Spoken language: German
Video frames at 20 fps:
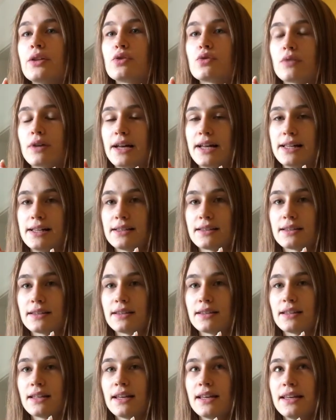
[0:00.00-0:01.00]
zu
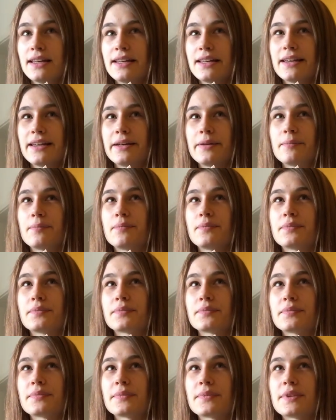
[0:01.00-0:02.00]
halten. Ähm,
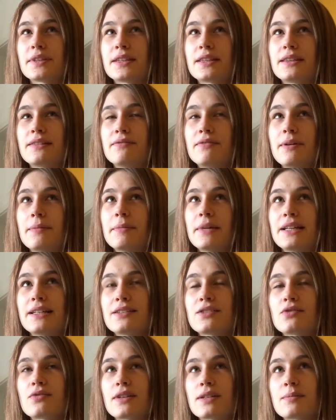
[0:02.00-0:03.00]
wenn
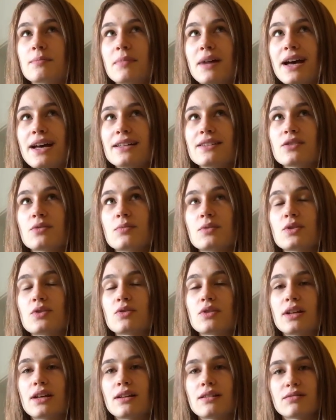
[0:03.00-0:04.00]
man sowas macht, so mit
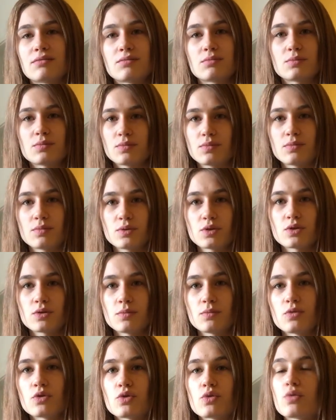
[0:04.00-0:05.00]
so einer
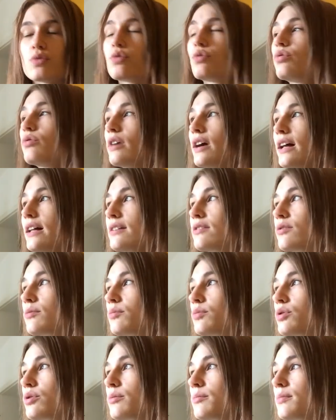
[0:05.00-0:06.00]
bestimmten Struktur halt, so
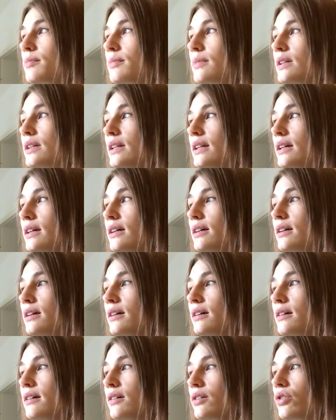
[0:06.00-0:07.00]
einem bestimmten
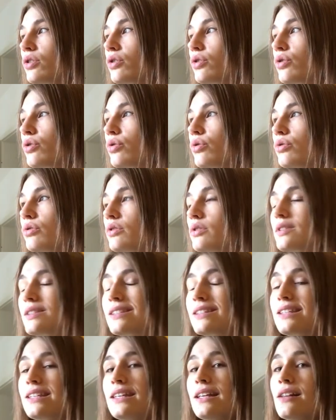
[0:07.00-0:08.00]
äh,
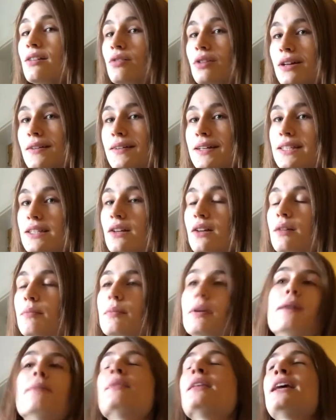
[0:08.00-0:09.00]
Grundstil oder was auch
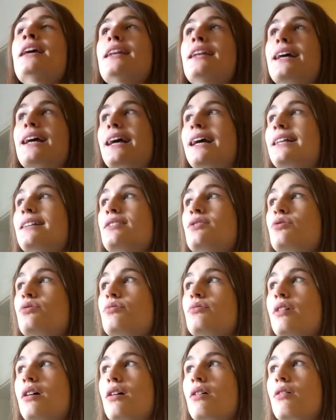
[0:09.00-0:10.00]
immer, dann kannst
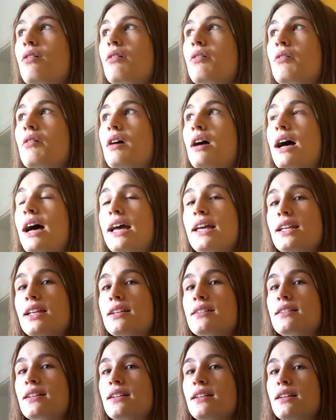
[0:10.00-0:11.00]
du auch
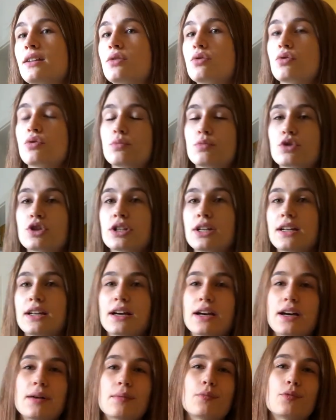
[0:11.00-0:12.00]
einiges an Deko rumstehen
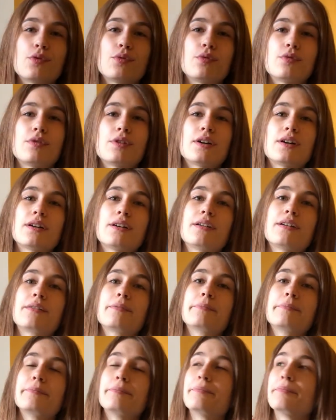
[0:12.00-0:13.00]
haben oder
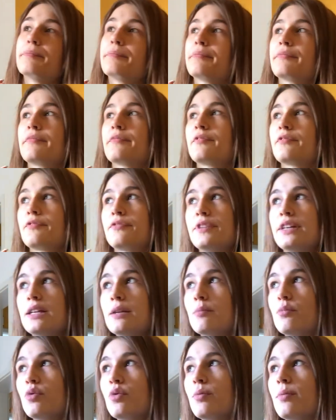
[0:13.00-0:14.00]
ähm,
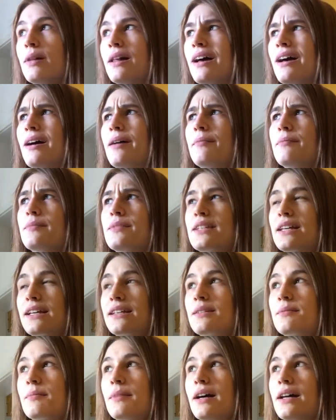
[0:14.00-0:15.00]
viele Möbel haben, sag
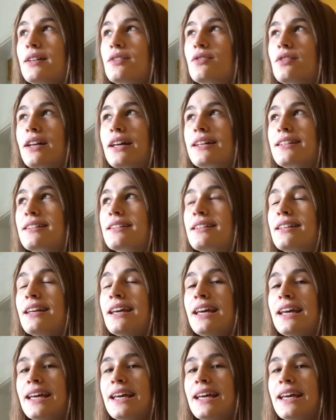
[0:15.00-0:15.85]
ich mal, solange sie